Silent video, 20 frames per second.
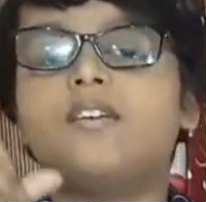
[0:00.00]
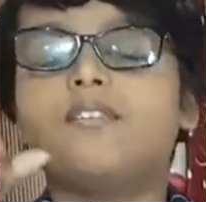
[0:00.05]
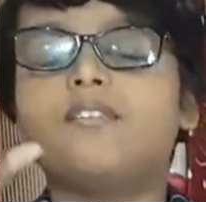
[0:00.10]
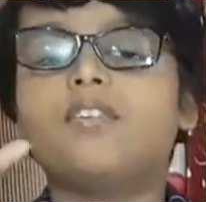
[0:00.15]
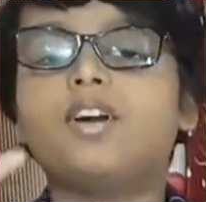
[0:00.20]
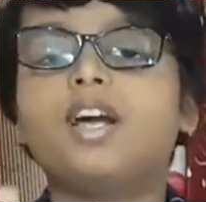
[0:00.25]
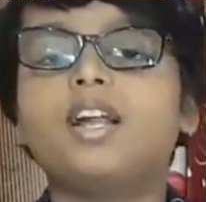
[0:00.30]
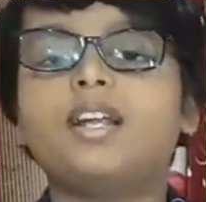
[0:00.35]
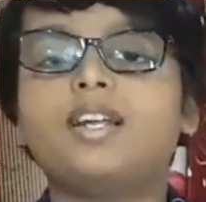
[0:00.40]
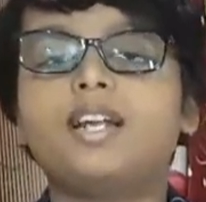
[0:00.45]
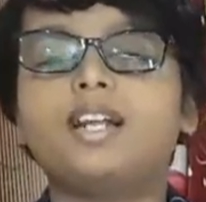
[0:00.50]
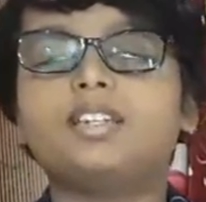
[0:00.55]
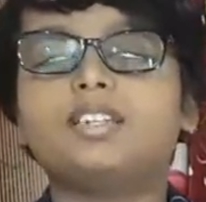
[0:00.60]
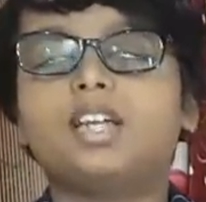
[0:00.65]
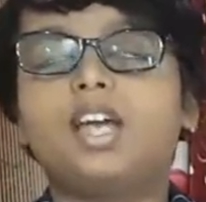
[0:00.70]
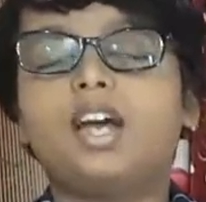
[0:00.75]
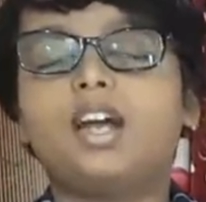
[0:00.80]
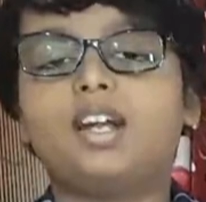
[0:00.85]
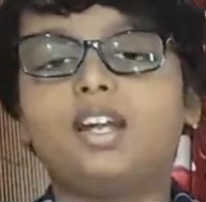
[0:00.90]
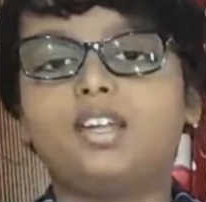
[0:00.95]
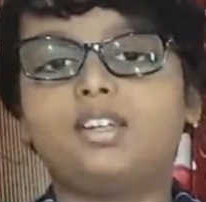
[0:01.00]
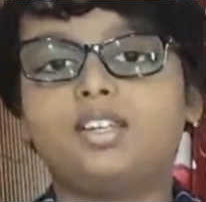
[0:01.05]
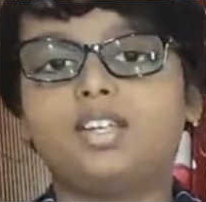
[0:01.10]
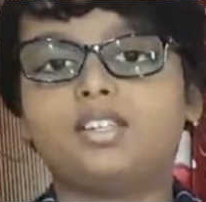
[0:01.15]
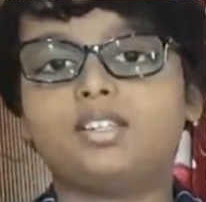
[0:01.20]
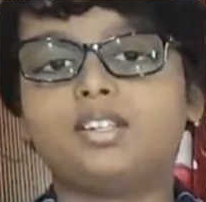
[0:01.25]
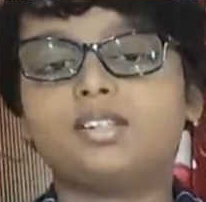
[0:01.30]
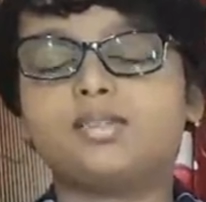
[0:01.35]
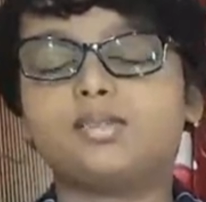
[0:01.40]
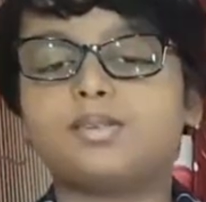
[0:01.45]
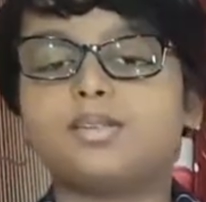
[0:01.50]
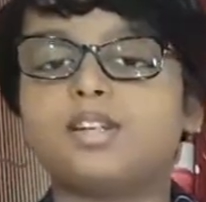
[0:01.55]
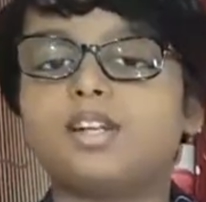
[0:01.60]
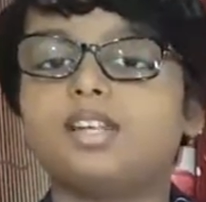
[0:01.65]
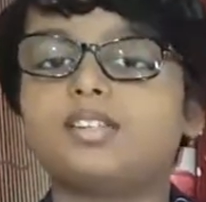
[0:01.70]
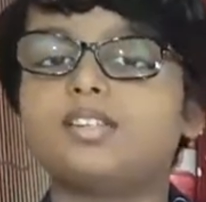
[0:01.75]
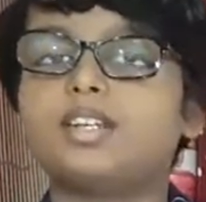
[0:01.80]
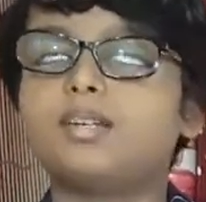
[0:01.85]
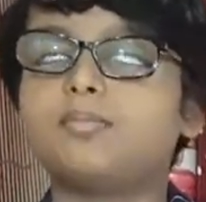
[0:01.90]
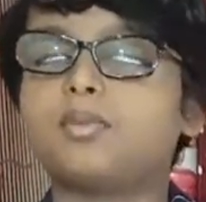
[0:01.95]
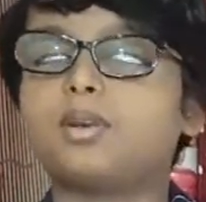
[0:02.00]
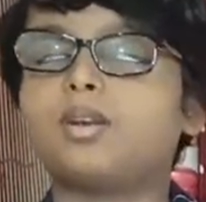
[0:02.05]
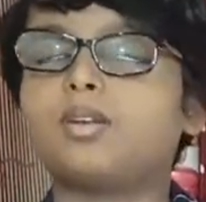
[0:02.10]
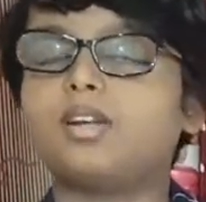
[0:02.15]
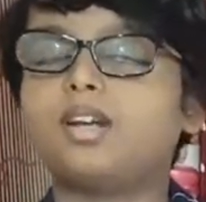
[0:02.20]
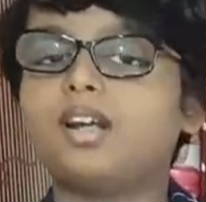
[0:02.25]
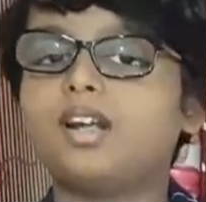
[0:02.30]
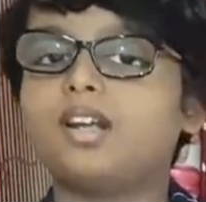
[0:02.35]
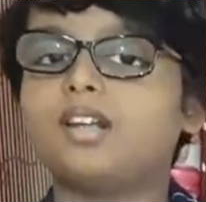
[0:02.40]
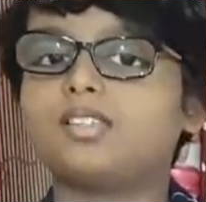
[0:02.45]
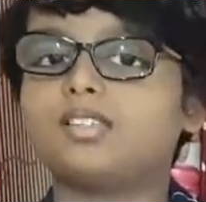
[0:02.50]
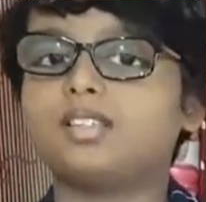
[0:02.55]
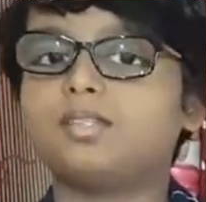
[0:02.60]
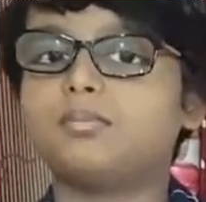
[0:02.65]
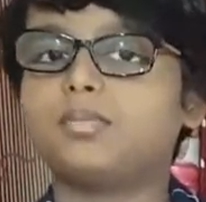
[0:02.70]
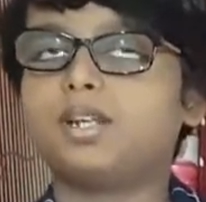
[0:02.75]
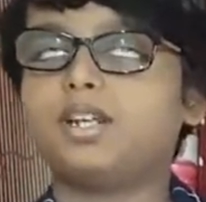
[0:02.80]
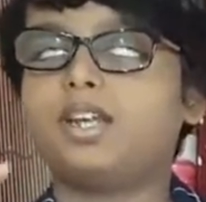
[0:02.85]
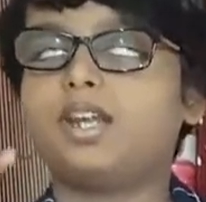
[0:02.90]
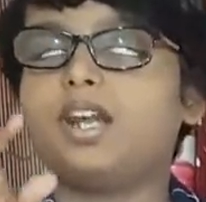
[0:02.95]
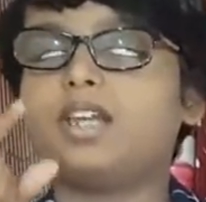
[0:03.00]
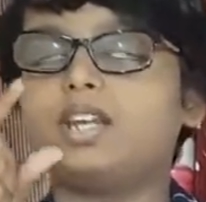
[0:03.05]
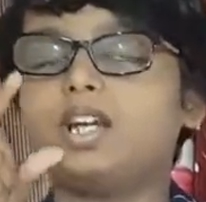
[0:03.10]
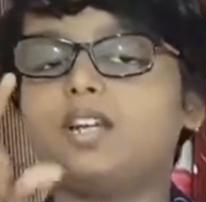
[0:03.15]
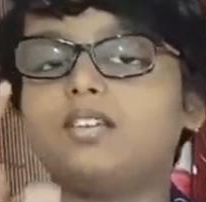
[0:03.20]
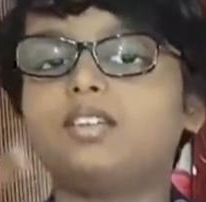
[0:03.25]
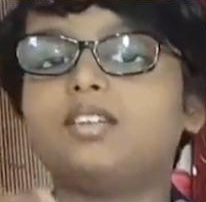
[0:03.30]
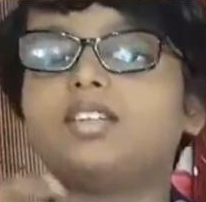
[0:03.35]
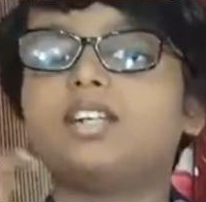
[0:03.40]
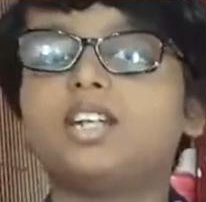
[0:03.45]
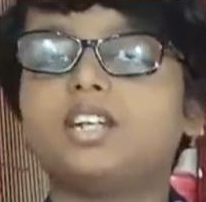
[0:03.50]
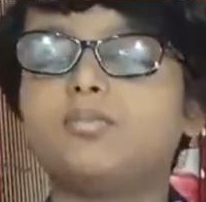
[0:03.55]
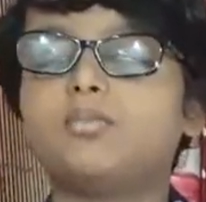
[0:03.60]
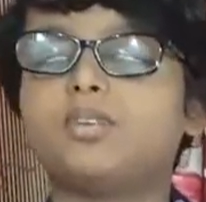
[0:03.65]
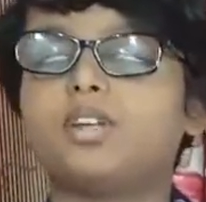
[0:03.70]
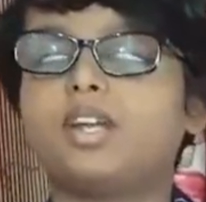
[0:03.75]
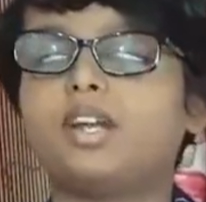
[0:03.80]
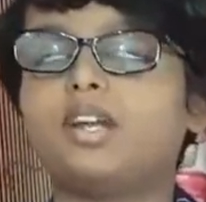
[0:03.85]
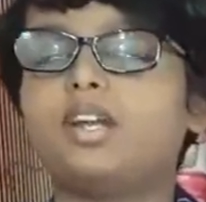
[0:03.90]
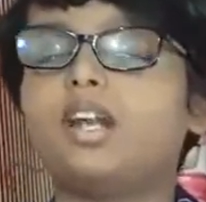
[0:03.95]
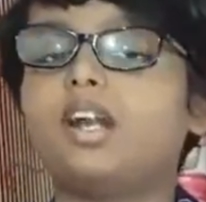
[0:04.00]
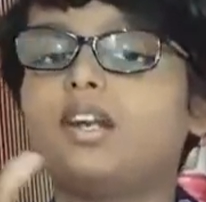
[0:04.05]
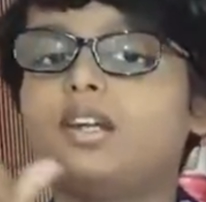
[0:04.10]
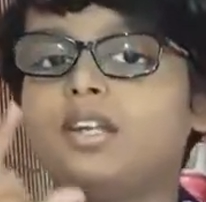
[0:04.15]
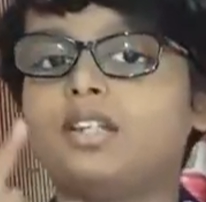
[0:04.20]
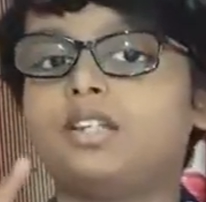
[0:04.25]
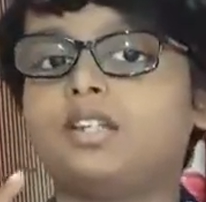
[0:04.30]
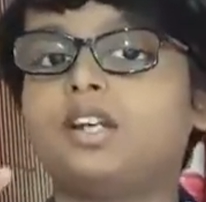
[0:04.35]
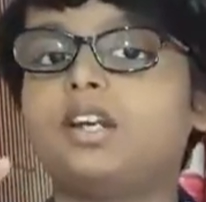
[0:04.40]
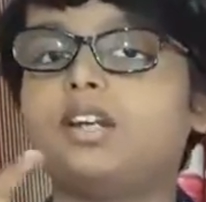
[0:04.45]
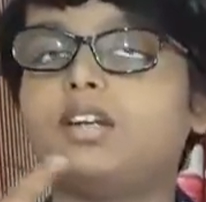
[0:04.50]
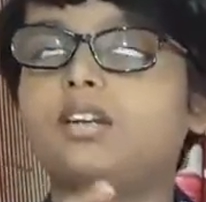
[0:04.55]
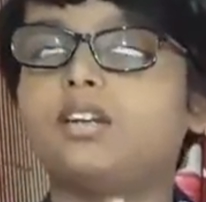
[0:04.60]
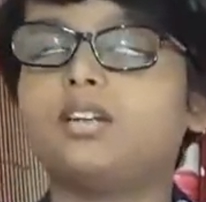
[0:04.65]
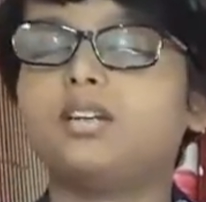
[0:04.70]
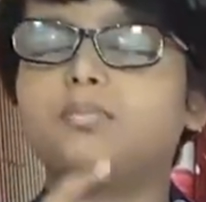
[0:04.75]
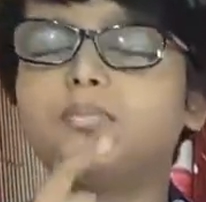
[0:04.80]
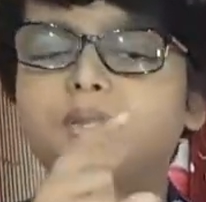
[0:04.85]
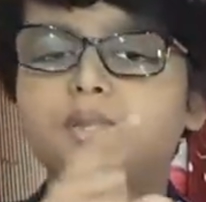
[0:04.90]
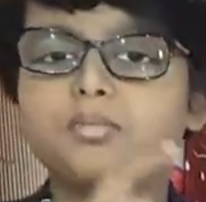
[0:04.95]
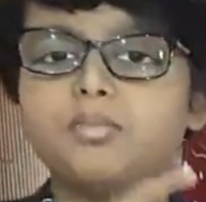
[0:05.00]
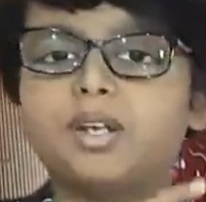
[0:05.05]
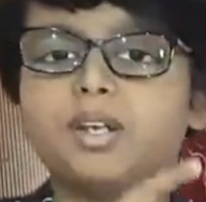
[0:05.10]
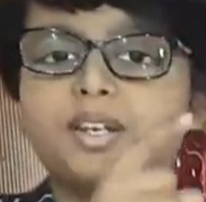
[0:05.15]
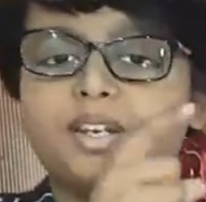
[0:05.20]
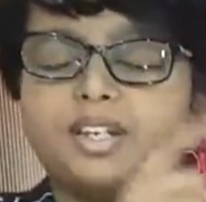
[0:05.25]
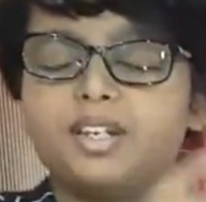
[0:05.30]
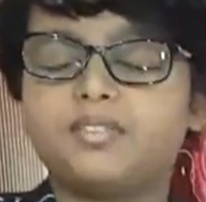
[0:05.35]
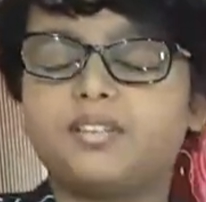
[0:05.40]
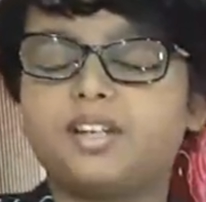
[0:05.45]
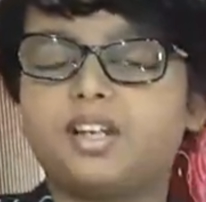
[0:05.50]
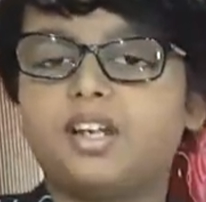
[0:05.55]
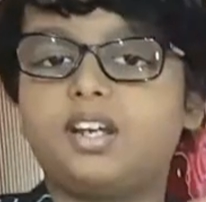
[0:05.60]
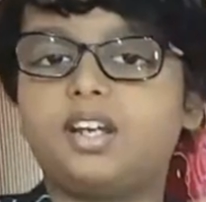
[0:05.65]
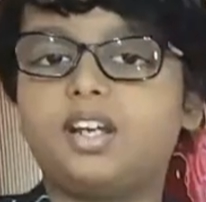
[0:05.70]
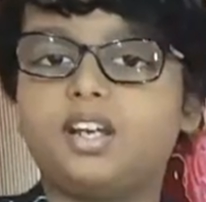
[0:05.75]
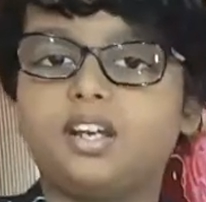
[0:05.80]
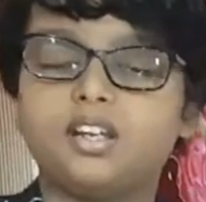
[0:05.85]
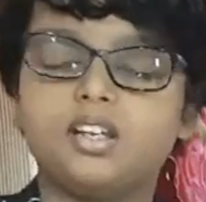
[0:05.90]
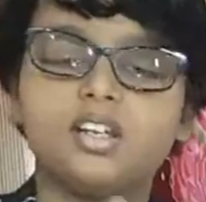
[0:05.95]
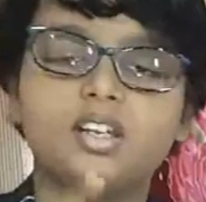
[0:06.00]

வேர்ல்டு ஹெல்த் ஆர்கனைசேஷன் சொன்ன சில ப்ரோட்டோகால்ஸின் படி அதாவது நெறிமுறைகள் அனைத்து நாடுகளும் பின்பற்றிட்டு வராங்க